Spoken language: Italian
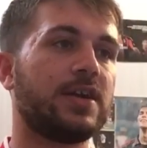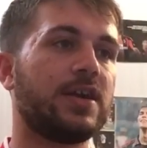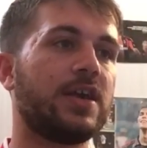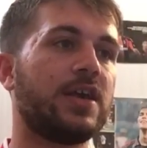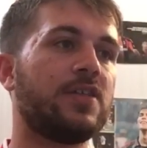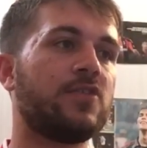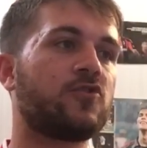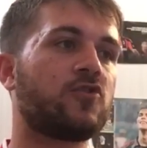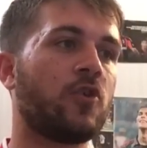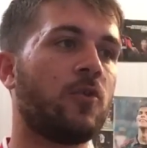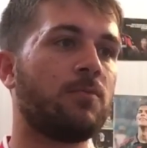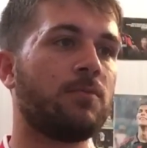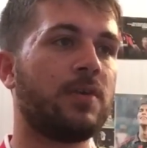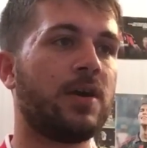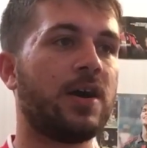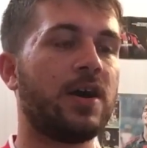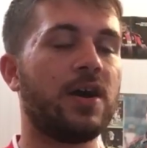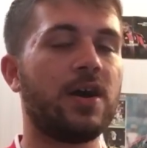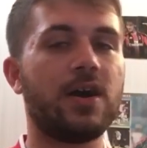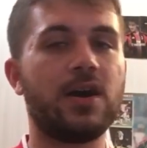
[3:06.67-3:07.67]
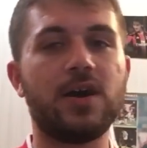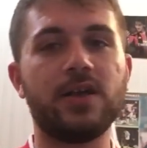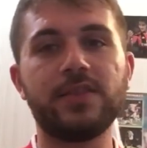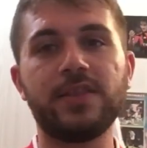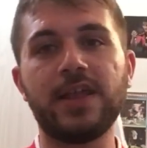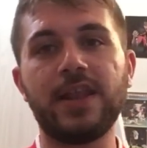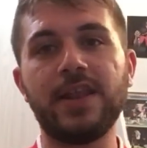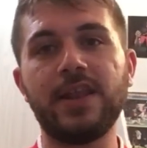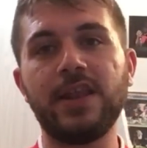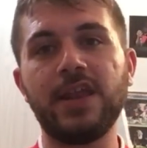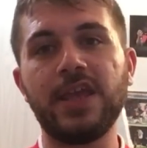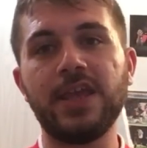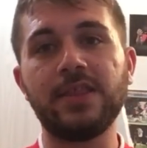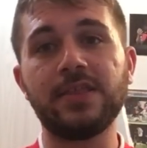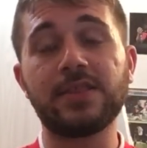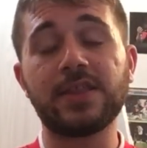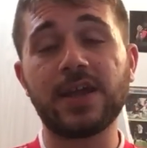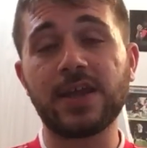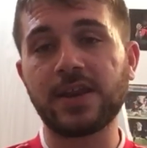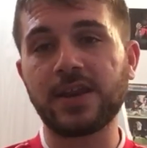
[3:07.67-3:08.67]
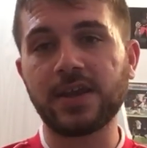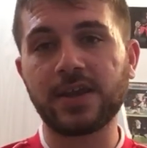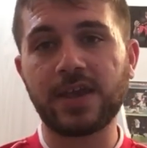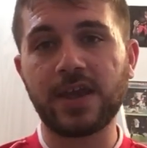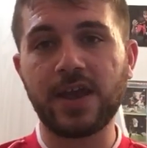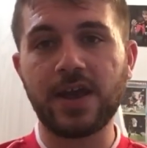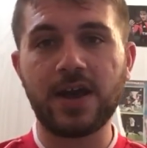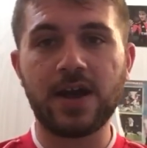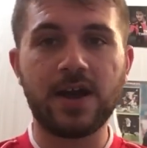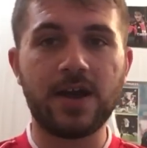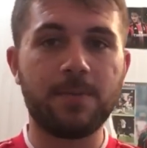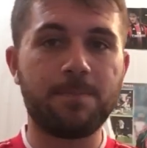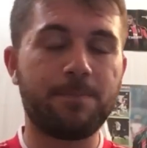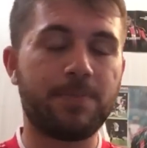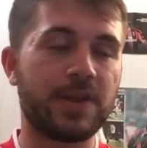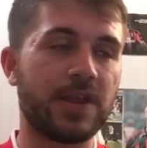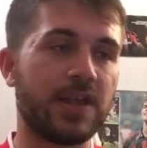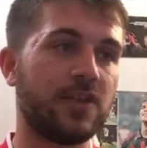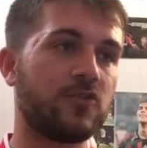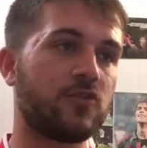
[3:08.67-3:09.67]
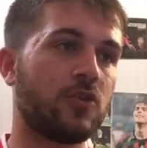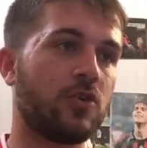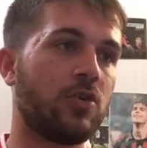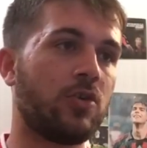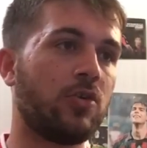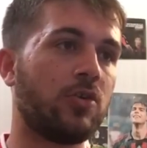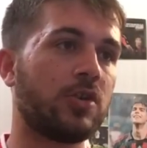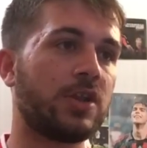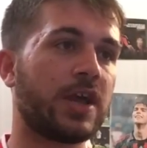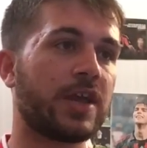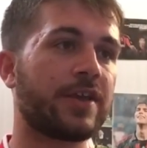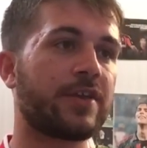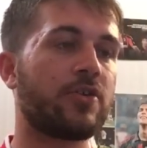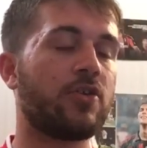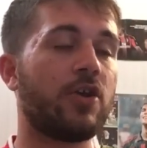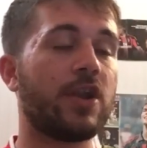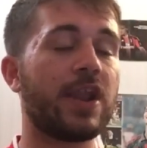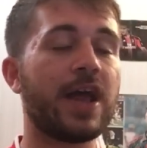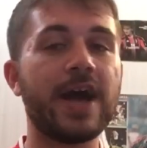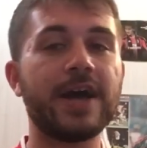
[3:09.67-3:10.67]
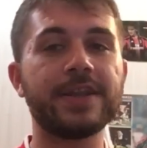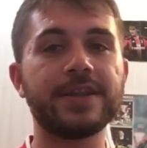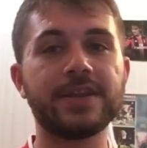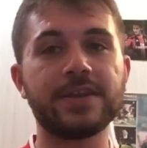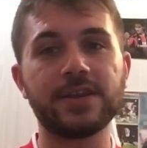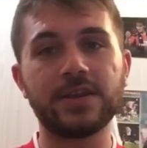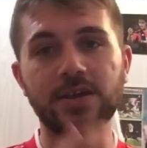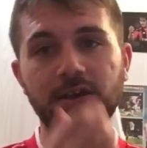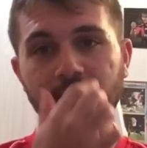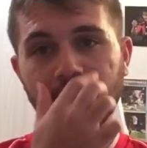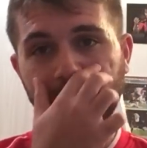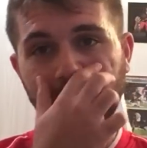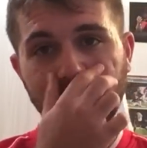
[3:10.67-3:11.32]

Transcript: e insomma dell'Inter che ha preso Nangolan,